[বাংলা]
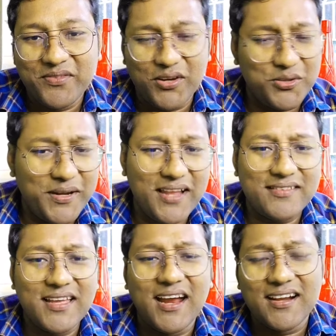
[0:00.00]
অথবা
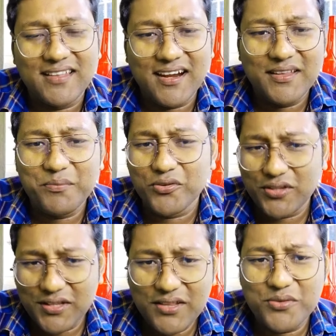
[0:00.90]
রাস্তায় হাঁটতে হাঁটতে
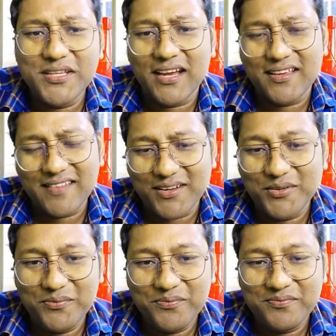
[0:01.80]
প্রতিদিন তুমি যাকে দেখো
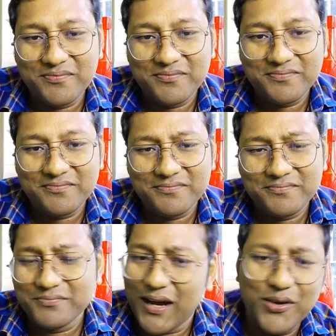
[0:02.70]

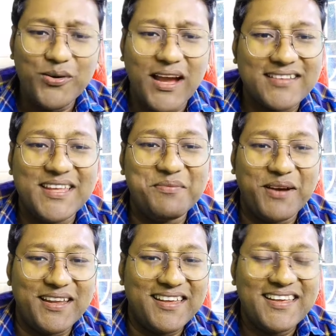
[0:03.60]
ভালো লাগতেই পারে